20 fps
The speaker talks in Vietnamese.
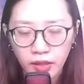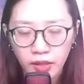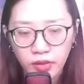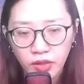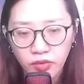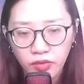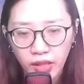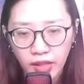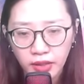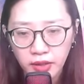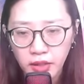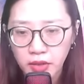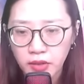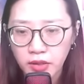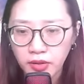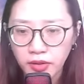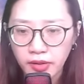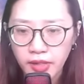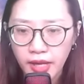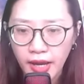Như vậy thì
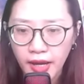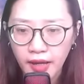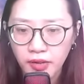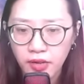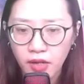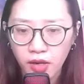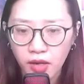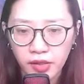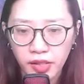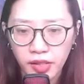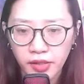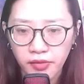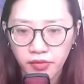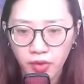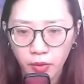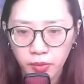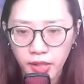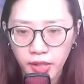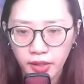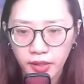Lương gia còn hy
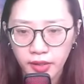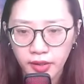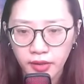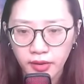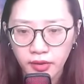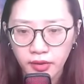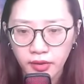vọng gì?